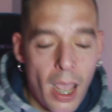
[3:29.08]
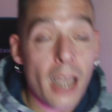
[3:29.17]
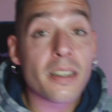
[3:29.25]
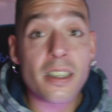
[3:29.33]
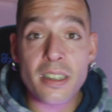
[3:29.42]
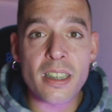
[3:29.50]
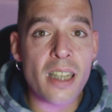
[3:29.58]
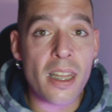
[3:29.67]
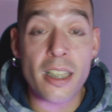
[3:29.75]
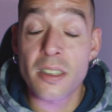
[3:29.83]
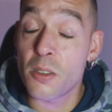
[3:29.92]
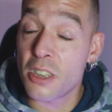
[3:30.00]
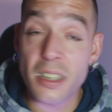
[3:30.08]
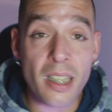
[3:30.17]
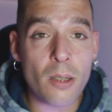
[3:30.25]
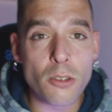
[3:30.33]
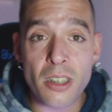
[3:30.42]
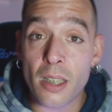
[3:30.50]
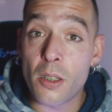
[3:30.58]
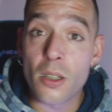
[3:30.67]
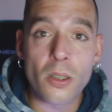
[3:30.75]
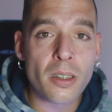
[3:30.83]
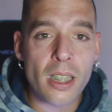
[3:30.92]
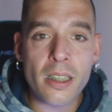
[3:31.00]
Antes de nada, si os está gustando el
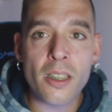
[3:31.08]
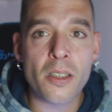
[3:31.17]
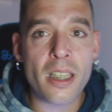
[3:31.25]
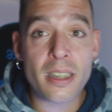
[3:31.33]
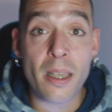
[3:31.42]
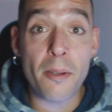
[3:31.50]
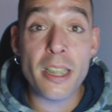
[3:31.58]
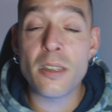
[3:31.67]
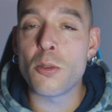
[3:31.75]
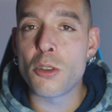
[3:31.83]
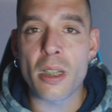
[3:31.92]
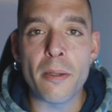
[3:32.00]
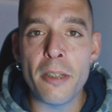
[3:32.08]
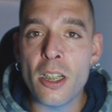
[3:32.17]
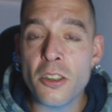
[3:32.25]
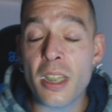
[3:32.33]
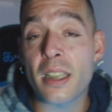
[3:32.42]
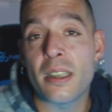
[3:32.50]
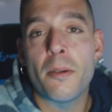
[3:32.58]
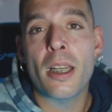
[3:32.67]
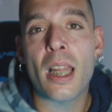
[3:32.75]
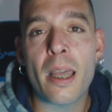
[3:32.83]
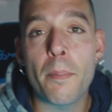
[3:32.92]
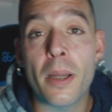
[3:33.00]
contenido ya sabéis, suscribiros, activar
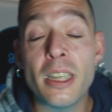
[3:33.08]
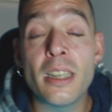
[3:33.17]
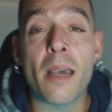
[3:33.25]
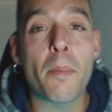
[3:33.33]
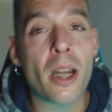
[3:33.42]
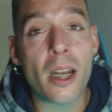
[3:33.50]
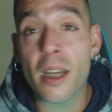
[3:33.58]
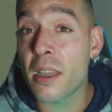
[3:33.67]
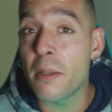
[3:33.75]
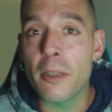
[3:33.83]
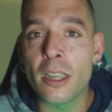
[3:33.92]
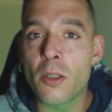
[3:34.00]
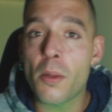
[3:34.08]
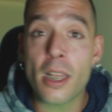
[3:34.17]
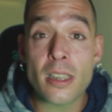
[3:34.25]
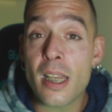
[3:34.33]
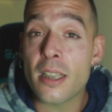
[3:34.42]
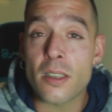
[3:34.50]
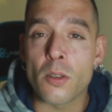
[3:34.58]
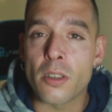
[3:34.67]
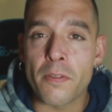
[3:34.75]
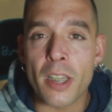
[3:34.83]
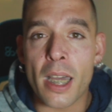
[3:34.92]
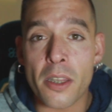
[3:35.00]
la campanita para recibir todas las
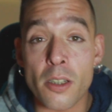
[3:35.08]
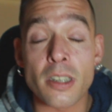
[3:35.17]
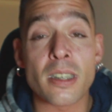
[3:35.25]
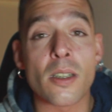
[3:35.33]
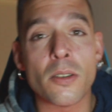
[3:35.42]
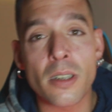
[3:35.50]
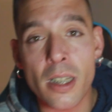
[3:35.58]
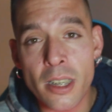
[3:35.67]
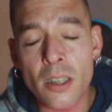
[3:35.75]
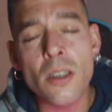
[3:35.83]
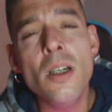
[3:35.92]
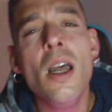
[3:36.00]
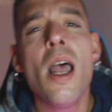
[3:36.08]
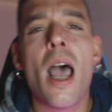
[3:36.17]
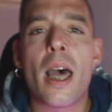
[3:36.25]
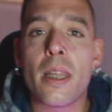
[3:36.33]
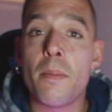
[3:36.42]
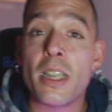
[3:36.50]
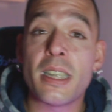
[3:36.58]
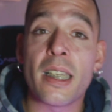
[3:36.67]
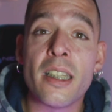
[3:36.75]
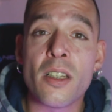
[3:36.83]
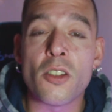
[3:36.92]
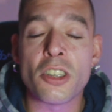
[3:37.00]
notificaciones de contenido, además
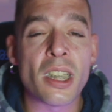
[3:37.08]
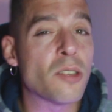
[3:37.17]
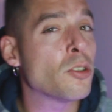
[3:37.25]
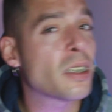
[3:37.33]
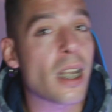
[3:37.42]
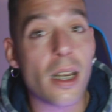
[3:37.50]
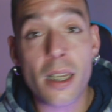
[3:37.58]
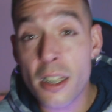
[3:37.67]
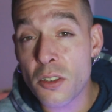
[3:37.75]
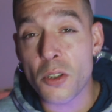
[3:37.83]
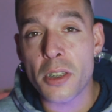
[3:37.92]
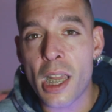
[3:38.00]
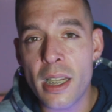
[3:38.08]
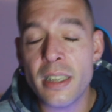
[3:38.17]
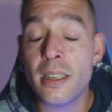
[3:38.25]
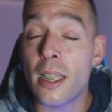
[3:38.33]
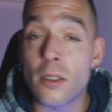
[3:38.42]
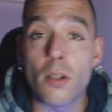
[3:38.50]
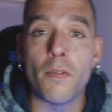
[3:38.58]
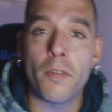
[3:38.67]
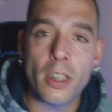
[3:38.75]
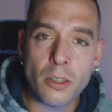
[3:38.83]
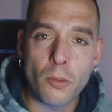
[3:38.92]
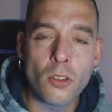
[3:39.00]
seguirnos en nuestras redes sociales, tanto en
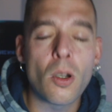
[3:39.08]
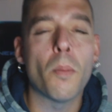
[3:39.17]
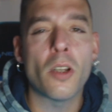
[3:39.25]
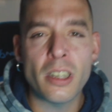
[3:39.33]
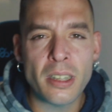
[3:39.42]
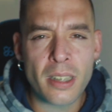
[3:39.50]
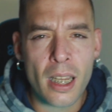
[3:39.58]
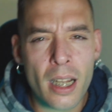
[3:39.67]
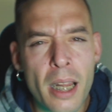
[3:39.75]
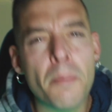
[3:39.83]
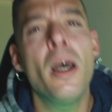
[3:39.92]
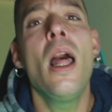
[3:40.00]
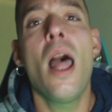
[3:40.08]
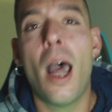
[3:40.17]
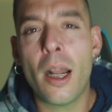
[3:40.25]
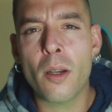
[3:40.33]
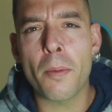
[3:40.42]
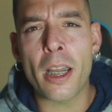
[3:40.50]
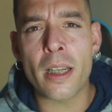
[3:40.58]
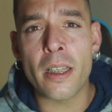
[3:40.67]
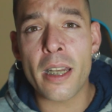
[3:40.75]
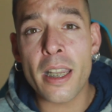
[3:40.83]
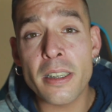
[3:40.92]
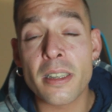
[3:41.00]
Facebook como en Instagram, arroba
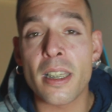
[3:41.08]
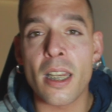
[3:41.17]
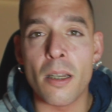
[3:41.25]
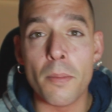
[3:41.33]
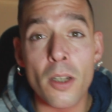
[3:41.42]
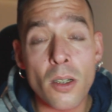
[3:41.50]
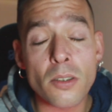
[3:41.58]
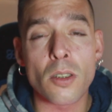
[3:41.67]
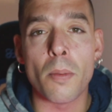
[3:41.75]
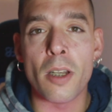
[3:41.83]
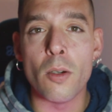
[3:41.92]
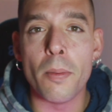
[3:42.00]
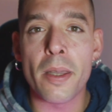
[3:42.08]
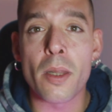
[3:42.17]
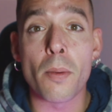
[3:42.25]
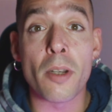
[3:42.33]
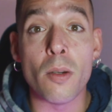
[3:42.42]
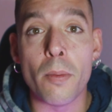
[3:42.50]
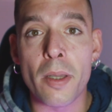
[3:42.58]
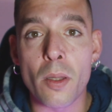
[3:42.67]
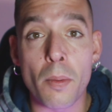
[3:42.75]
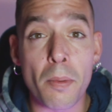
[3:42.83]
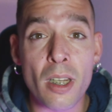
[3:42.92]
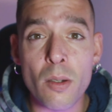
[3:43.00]
Glerais y en el blog
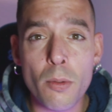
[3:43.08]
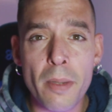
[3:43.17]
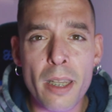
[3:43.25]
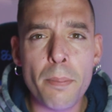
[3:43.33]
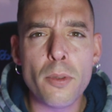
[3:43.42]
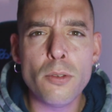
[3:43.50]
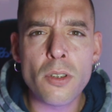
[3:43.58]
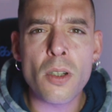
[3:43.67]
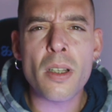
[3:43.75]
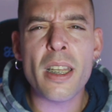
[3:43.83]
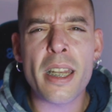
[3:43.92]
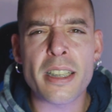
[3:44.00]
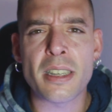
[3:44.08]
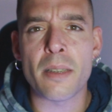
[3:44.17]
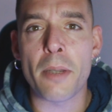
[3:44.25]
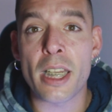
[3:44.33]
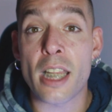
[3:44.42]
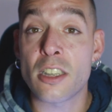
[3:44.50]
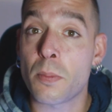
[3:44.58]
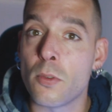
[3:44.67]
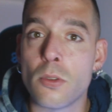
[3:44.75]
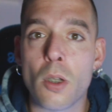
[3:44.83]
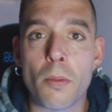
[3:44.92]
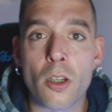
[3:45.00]

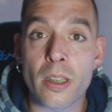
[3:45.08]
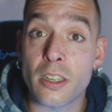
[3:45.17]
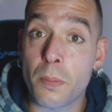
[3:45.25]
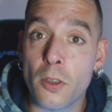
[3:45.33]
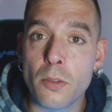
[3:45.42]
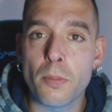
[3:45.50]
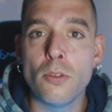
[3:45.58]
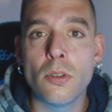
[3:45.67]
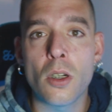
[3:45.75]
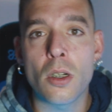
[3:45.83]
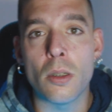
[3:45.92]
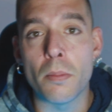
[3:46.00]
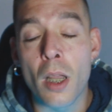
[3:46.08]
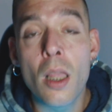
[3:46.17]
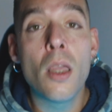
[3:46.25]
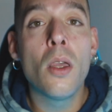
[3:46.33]
www.gleraisiberians.blogspot.com.